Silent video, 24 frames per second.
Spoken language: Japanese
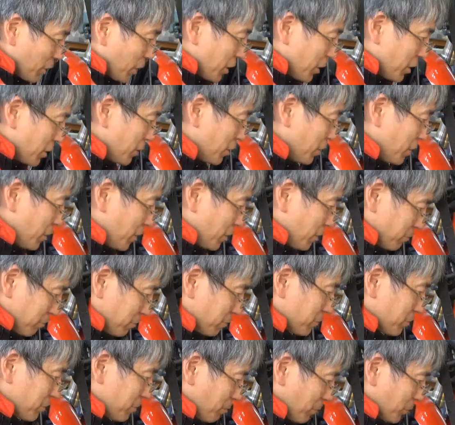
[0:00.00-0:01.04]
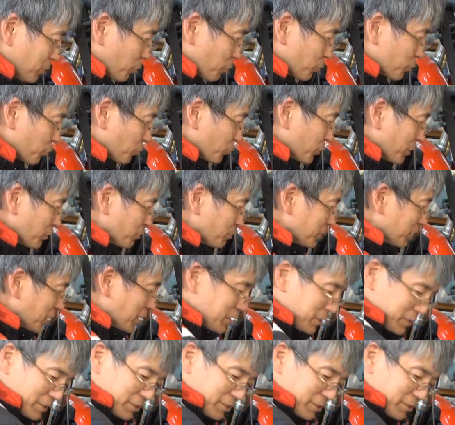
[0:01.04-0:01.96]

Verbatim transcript: うん、まあ、そこそこ出るみたい